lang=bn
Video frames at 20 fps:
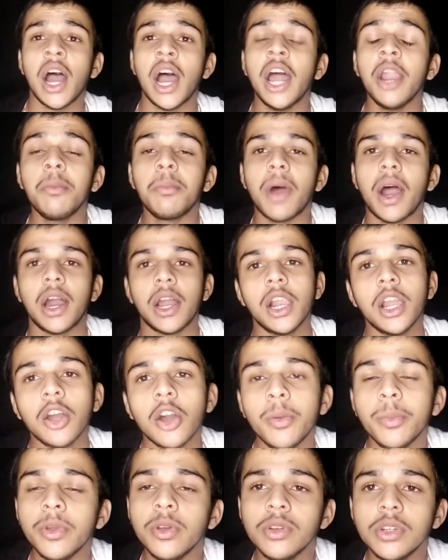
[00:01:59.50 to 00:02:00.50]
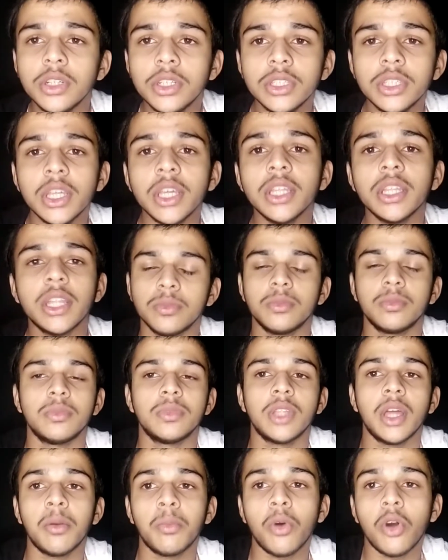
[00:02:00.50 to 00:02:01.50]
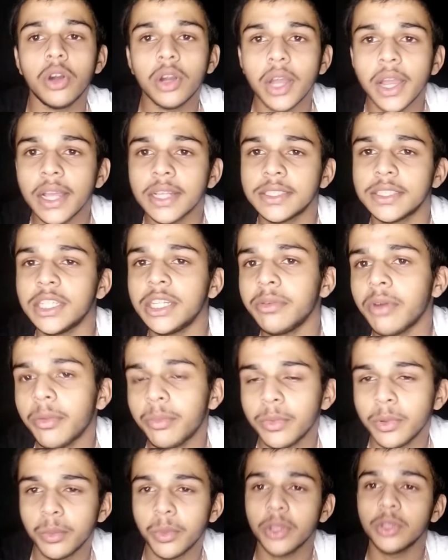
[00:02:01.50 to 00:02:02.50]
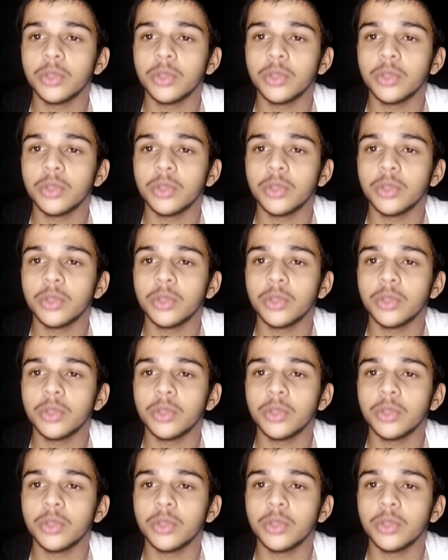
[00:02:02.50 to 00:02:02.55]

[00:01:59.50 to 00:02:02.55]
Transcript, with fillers: আর বাংলা কমিউনিটিতে দা বঙ্গায় সিনেমা মিনমাই